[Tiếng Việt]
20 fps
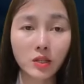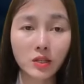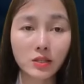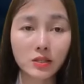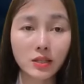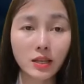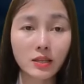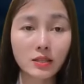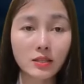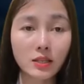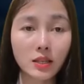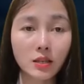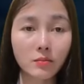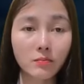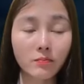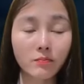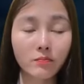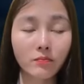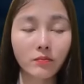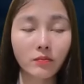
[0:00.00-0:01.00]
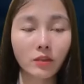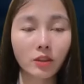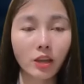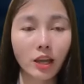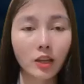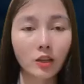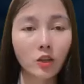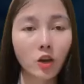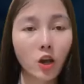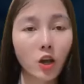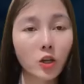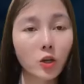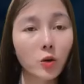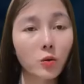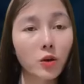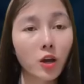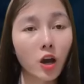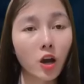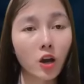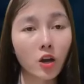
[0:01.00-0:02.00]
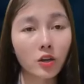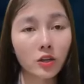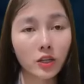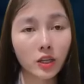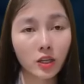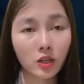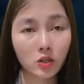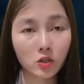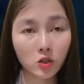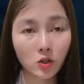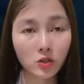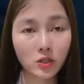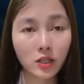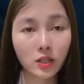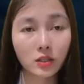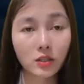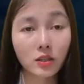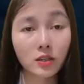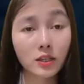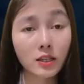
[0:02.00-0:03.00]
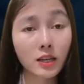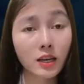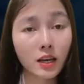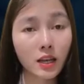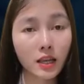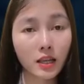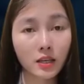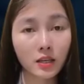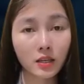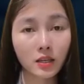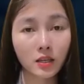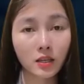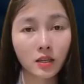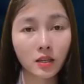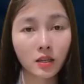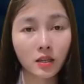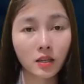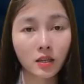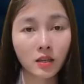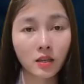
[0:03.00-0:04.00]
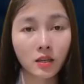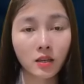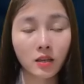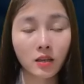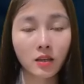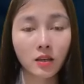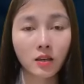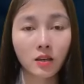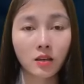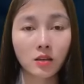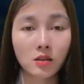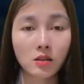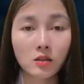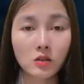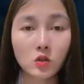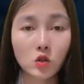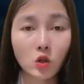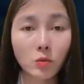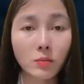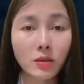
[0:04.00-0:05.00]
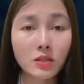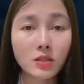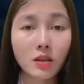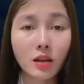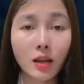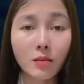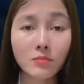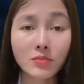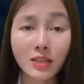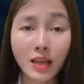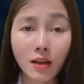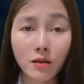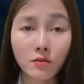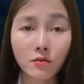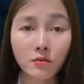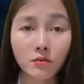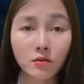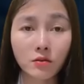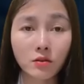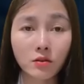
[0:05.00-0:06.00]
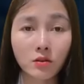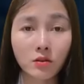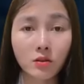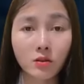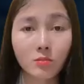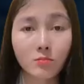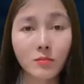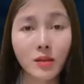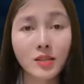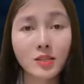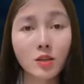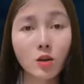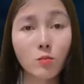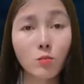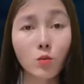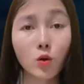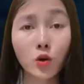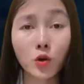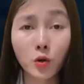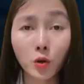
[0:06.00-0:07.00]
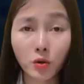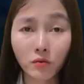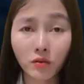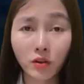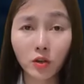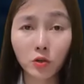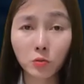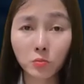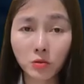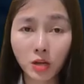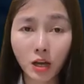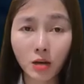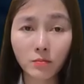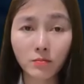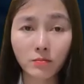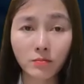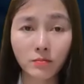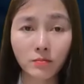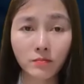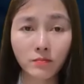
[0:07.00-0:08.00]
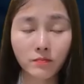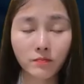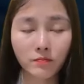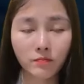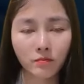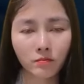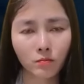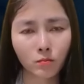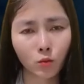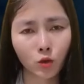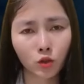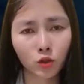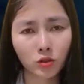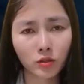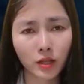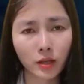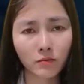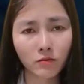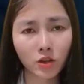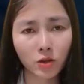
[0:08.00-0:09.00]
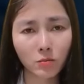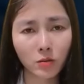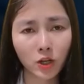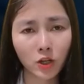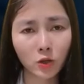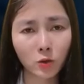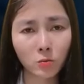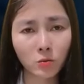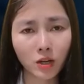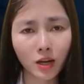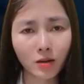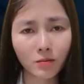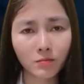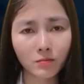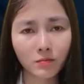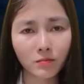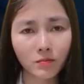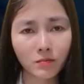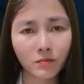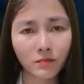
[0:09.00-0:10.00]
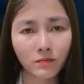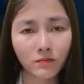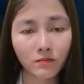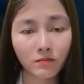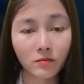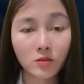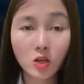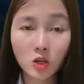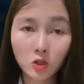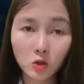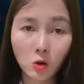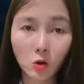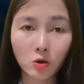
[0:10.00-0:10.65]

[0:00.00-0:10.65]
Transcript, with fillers: Trinh lại cằn nhằn. Thông không muốn nghe nữa nên lại lên giường nằm tiếp. Anh nhớ lại buổi đêm hôm qua, nhớ làn da trắng nõn nà mịn màng không dấu vết sẹo của cô,